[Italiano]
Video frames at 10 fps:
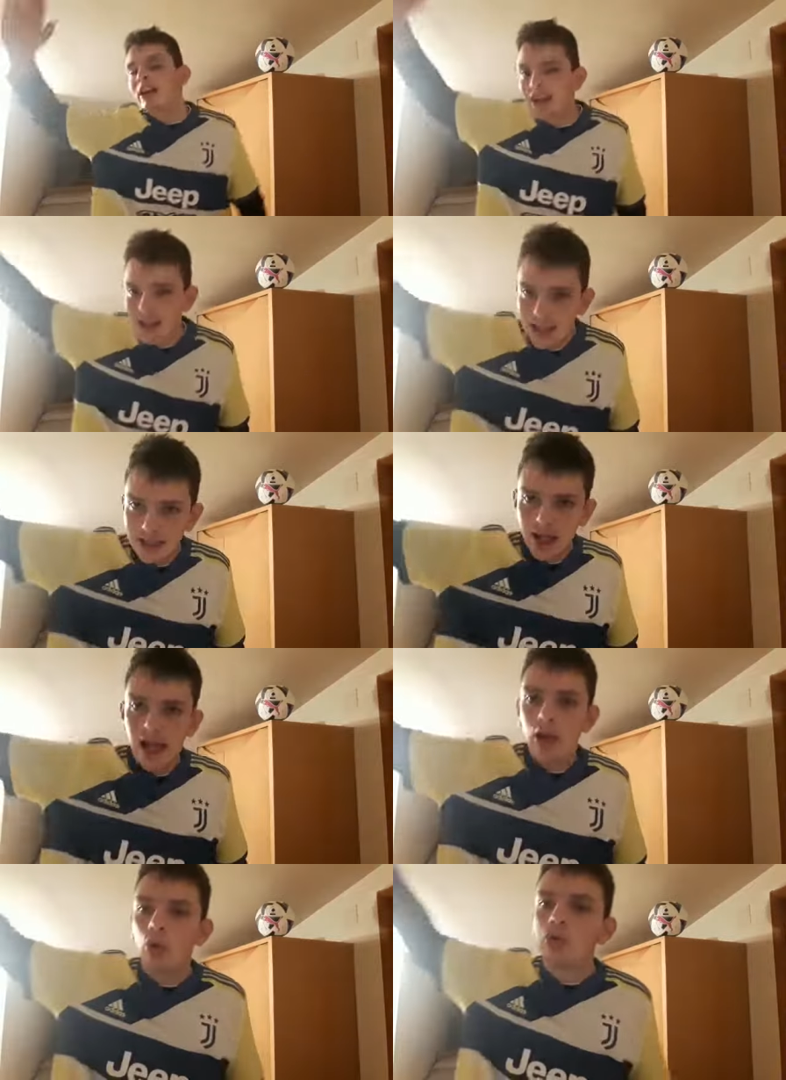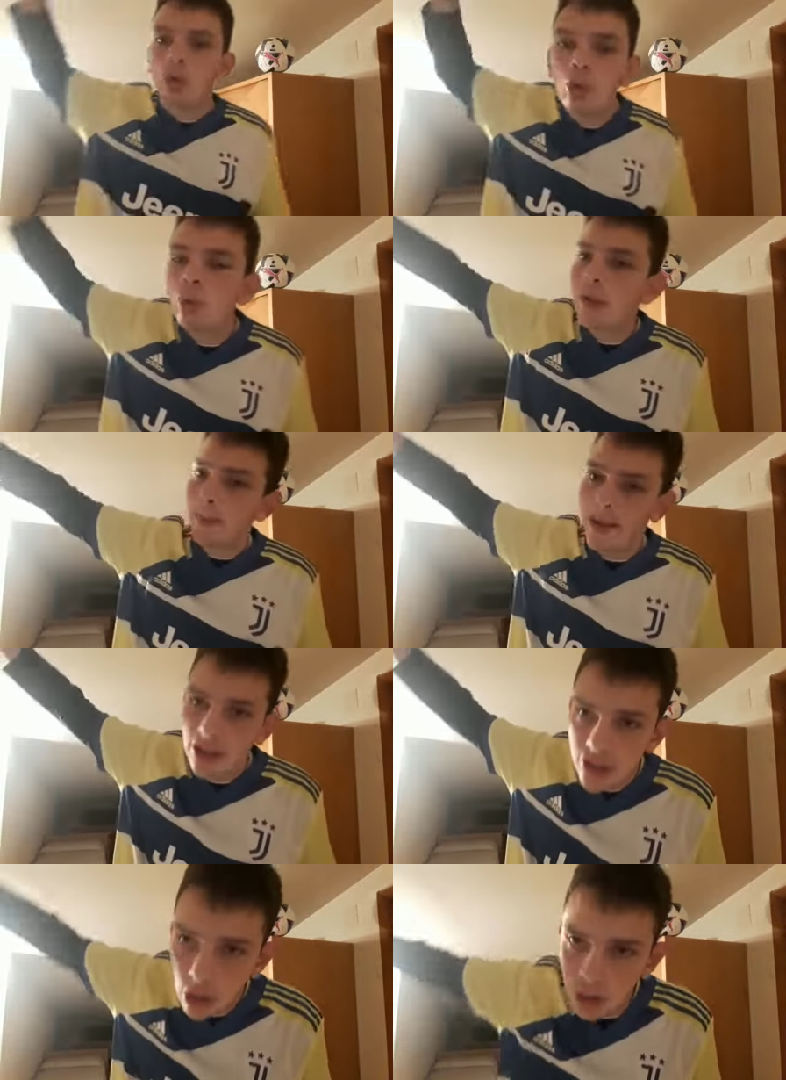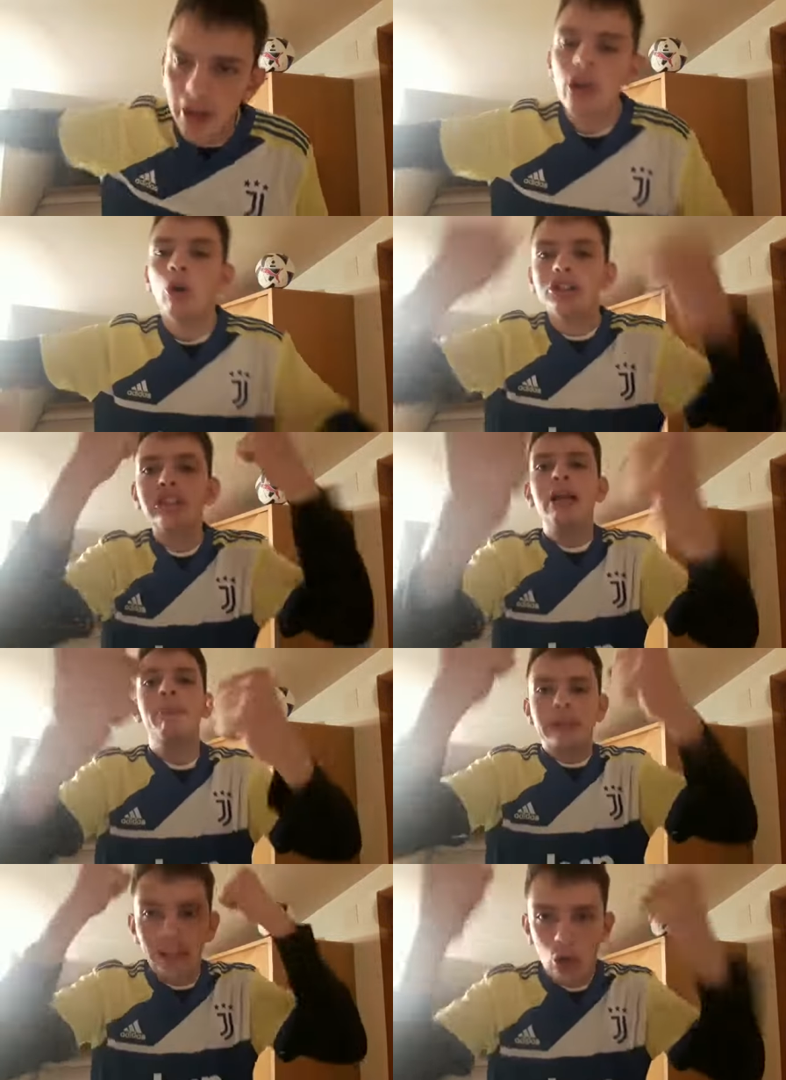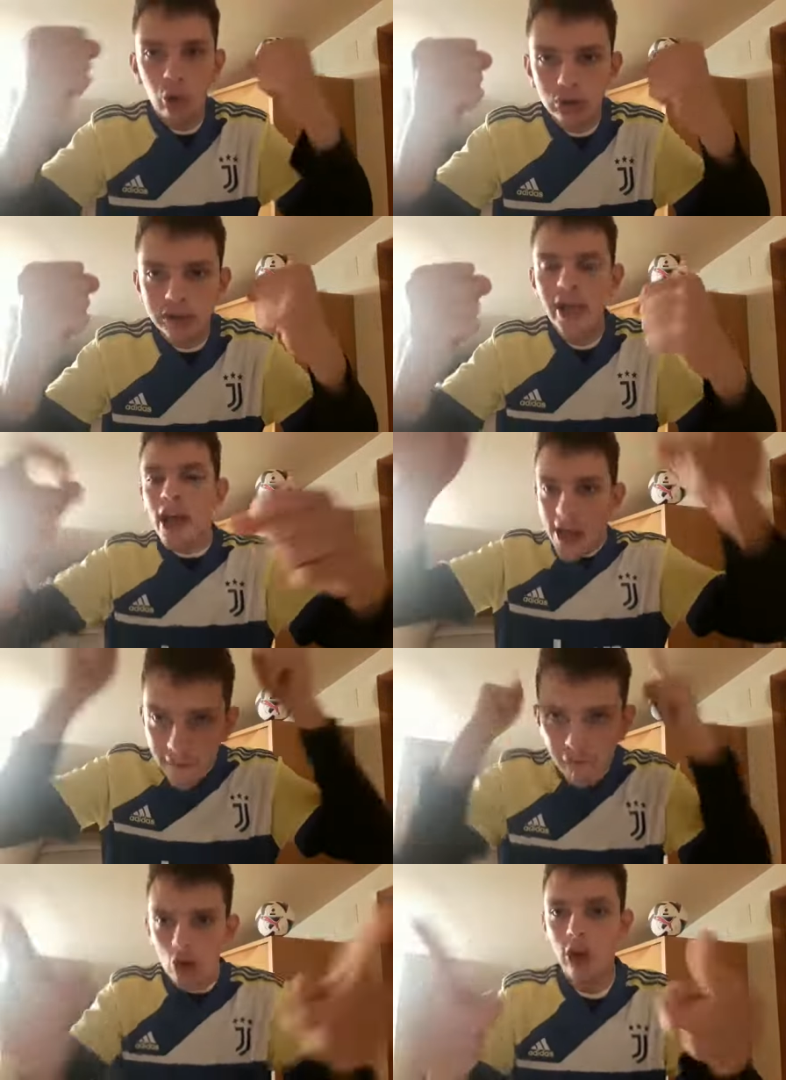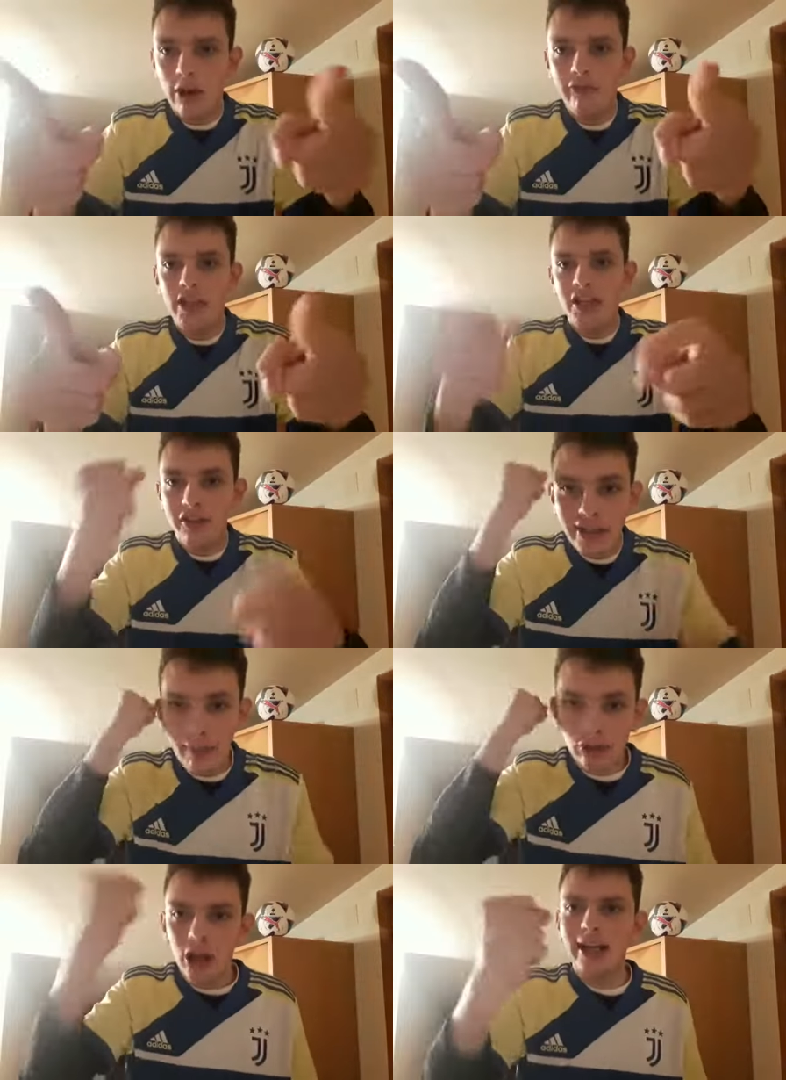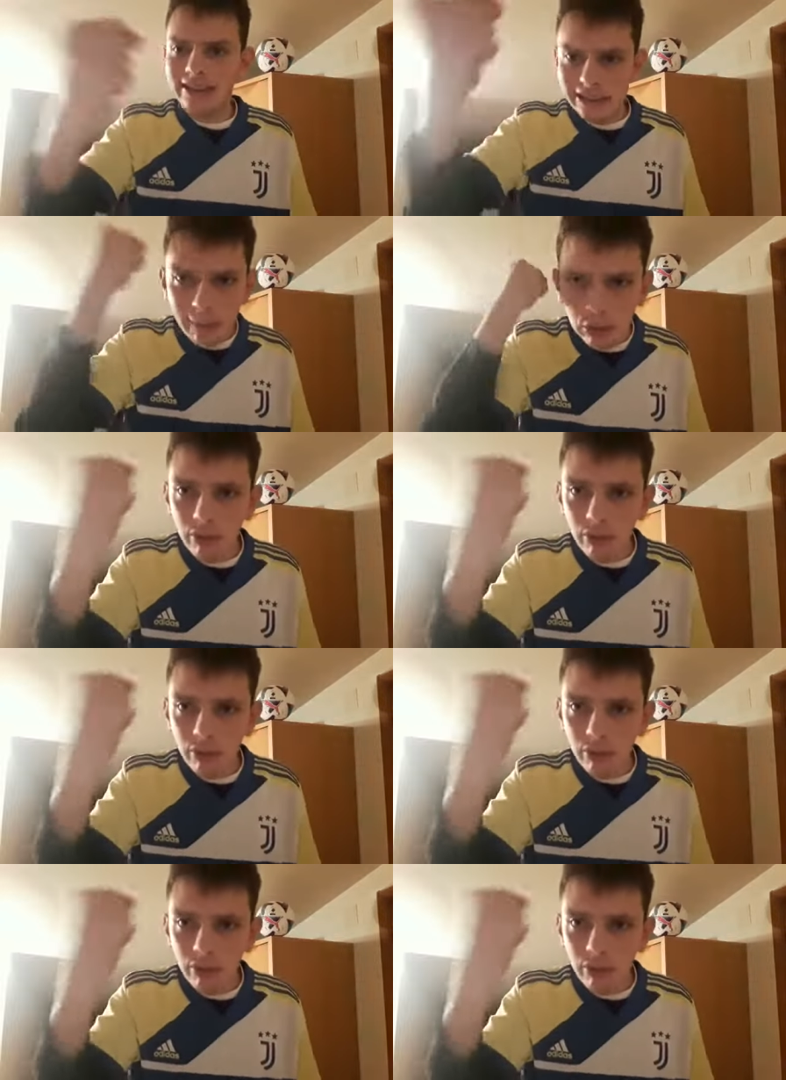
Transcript: in Israele contro l'ultima del girone, io sempre sarò con te. Fino alla fine ci vediamo, ciao ragazzi, è sempre sua